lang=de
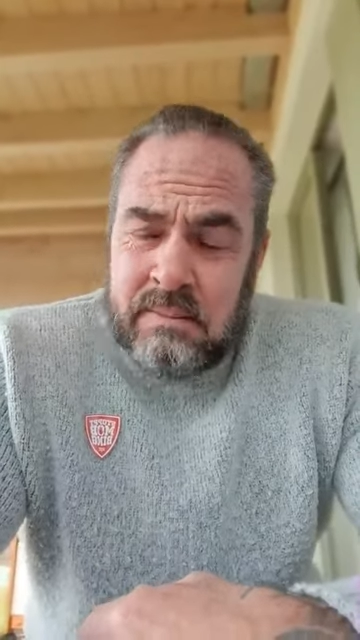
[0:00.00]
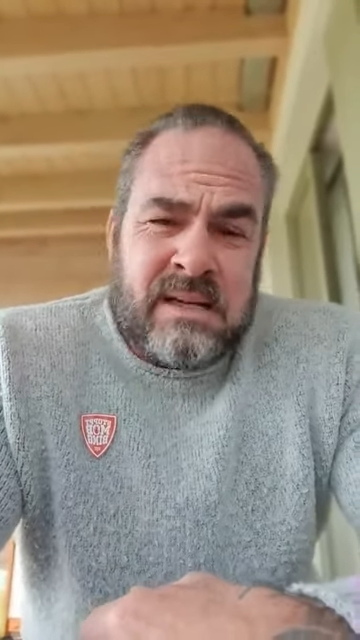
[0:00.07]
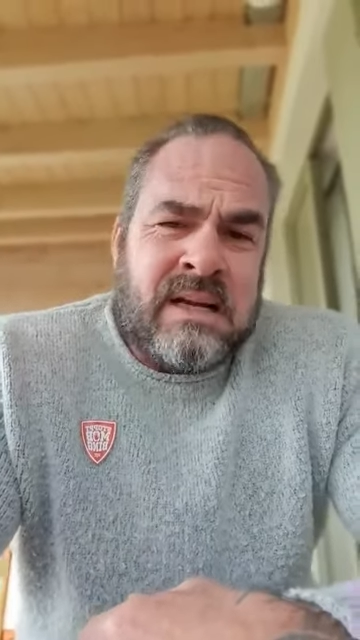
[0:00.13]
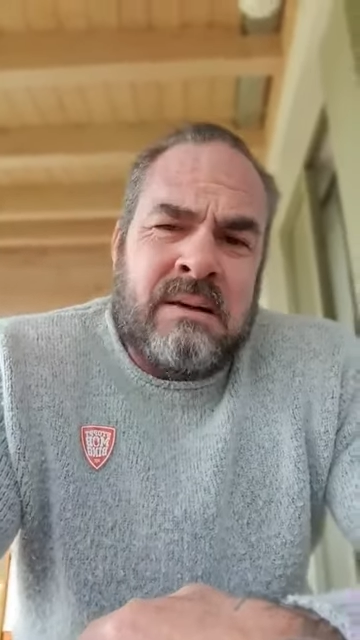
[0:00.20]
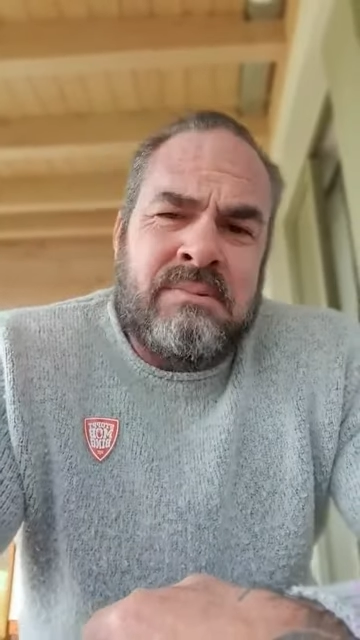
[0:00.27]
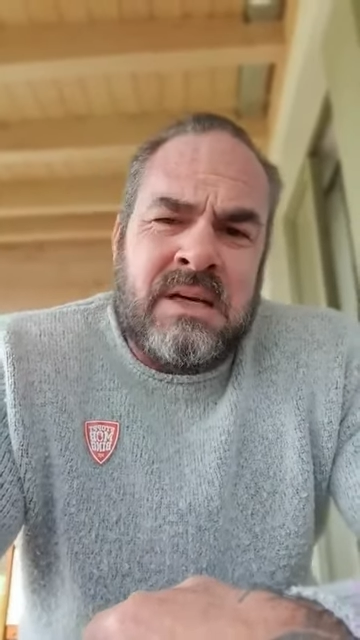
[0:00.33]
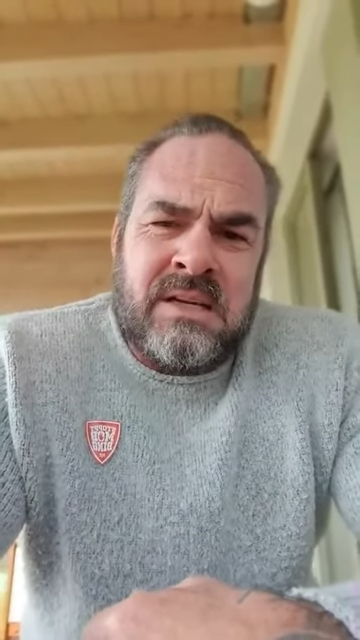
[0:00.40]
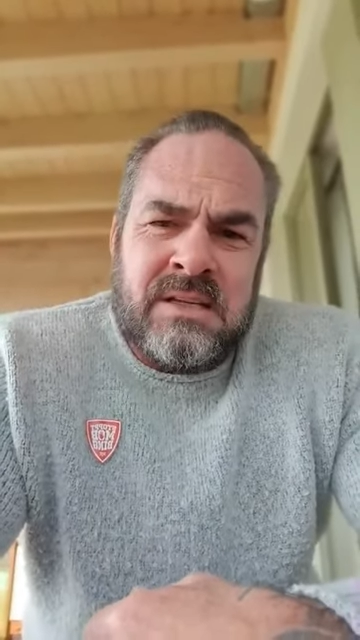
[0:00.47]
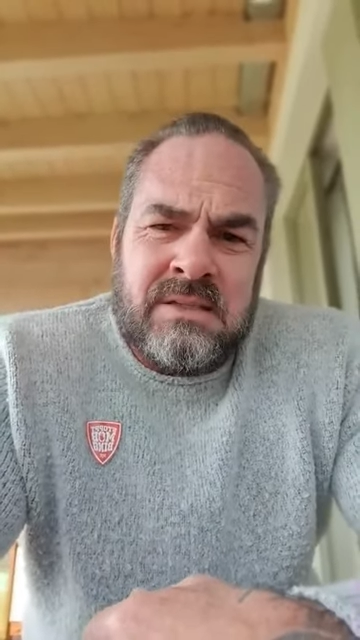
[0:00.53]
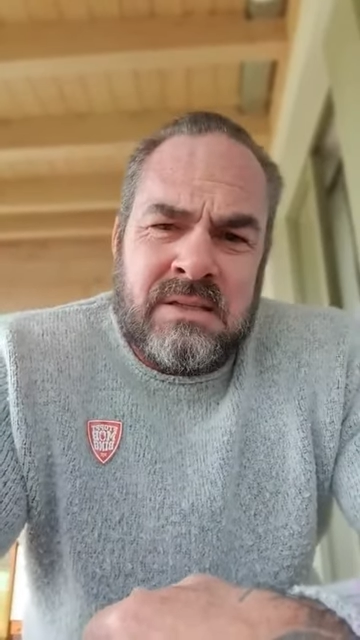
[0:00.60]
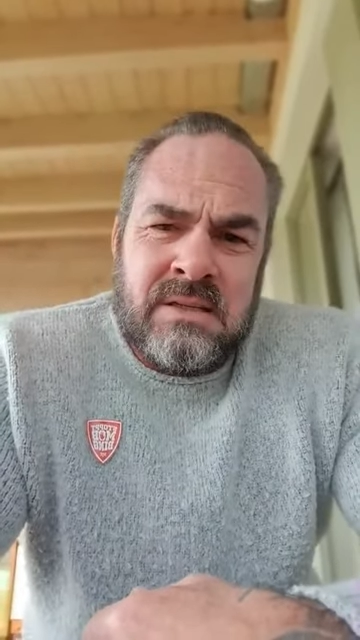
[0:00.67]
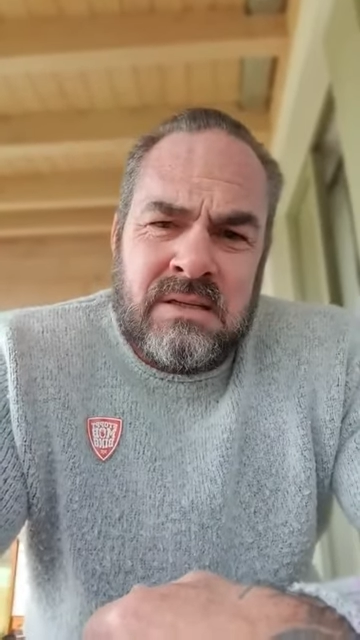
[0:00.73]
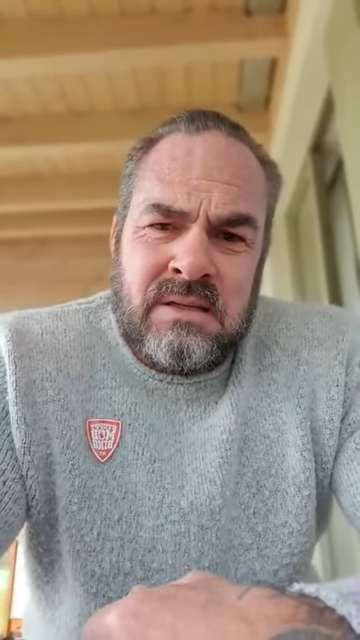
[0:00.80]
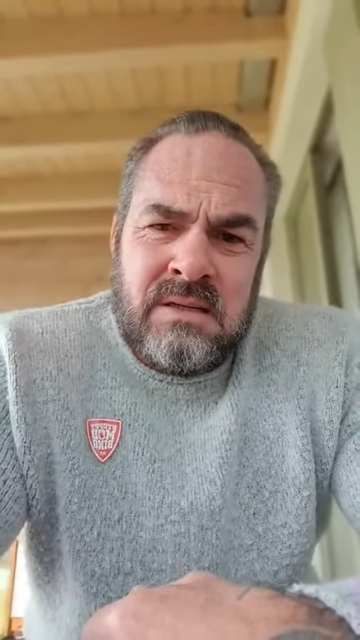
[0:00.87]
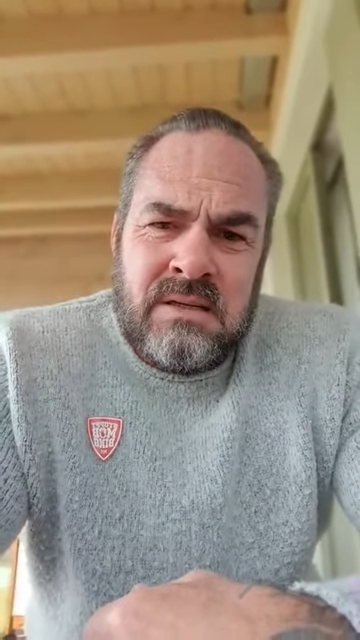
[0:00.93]
Aber das habt ihr
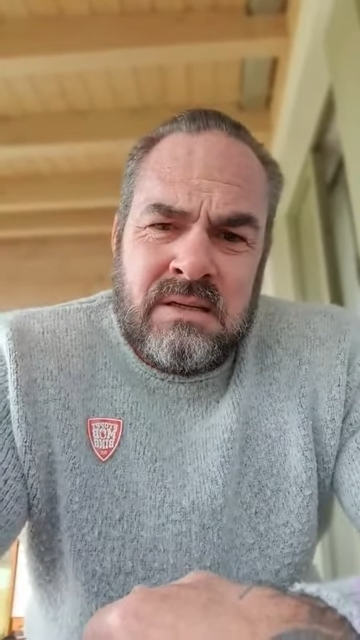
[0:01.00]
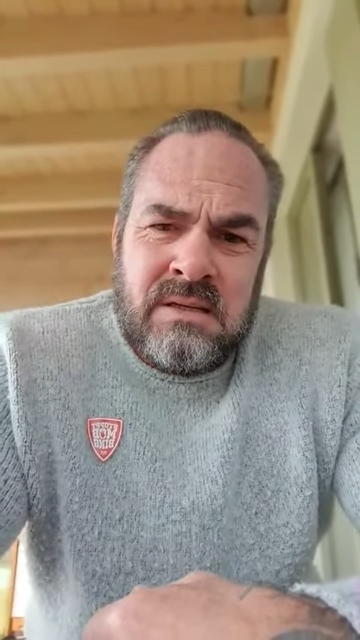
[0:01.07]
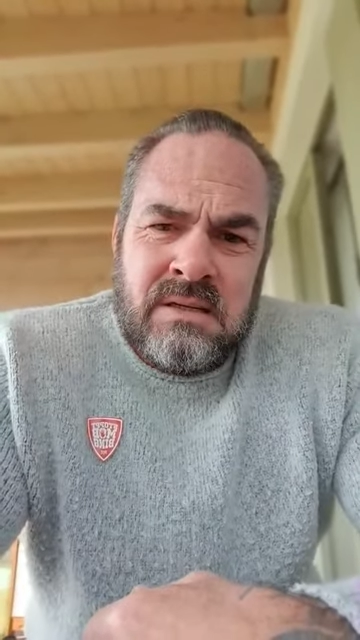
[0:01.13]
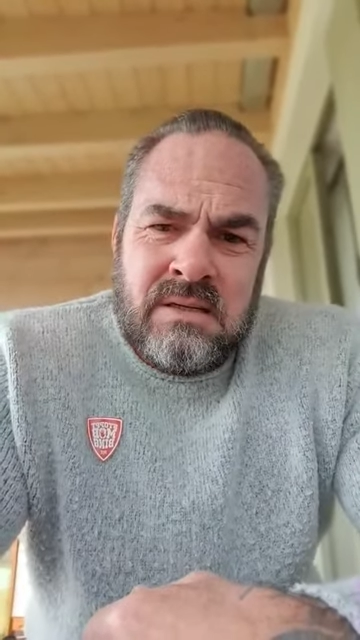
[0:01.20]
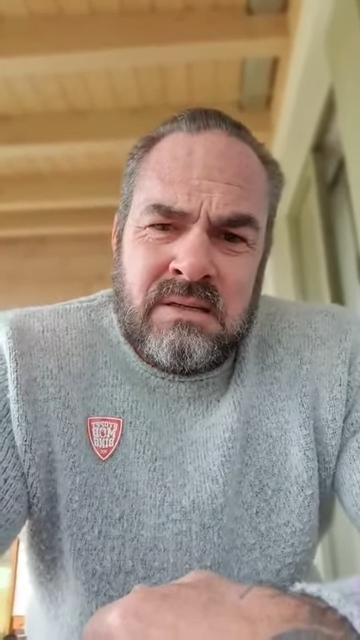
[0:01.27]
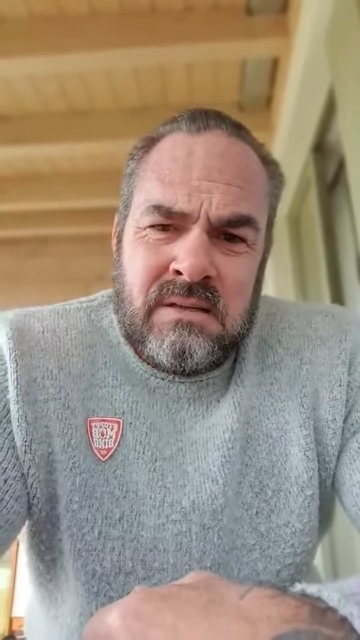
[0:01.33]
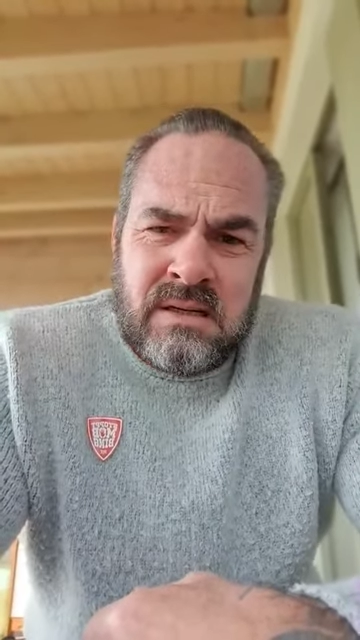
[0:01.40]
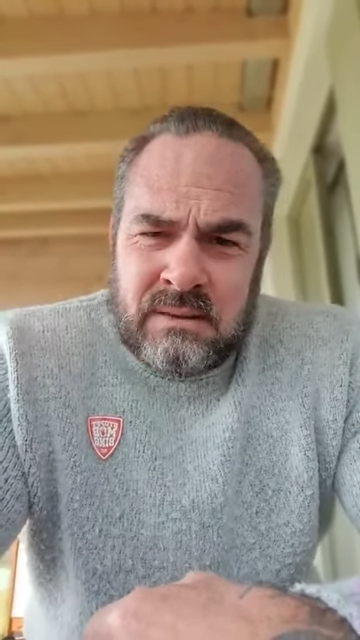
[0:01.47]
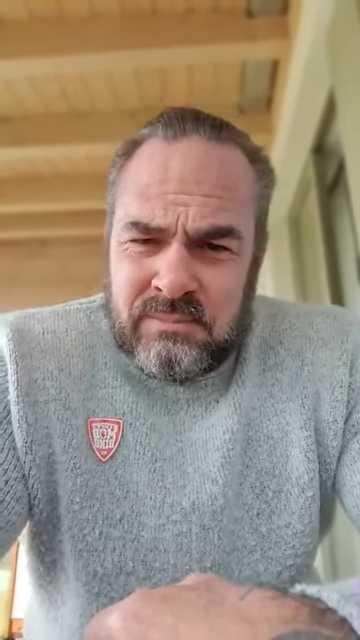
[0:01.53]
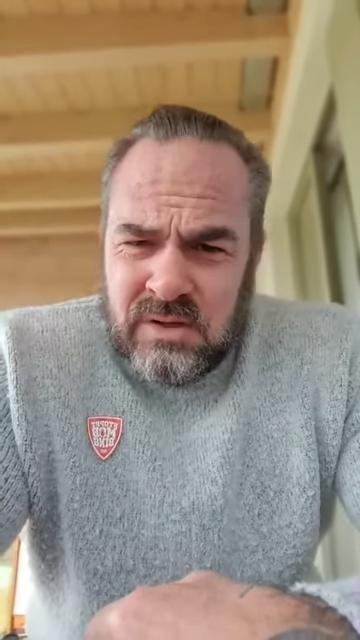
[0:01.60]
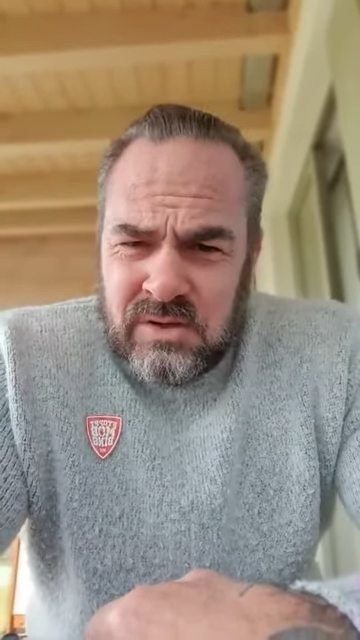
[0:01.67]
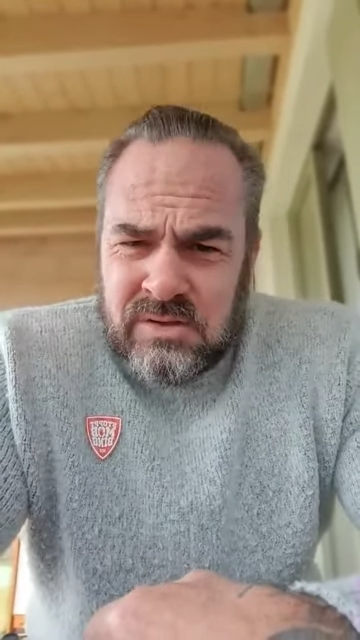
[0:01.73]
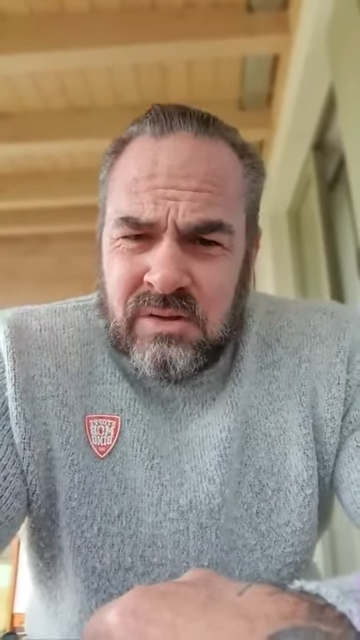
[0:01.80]
nicht. Das habt ihr